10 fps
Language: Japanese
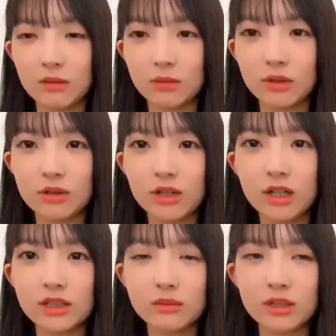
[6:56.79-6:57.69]
曲が
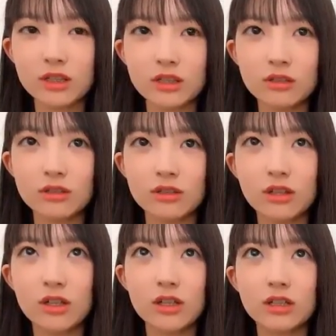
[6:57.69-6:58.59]
始まってすぐ
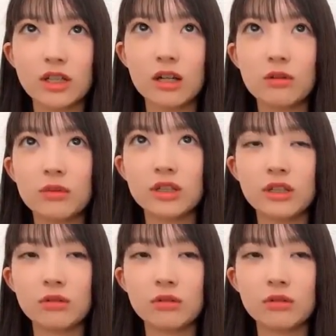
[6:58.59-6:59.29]
最後まで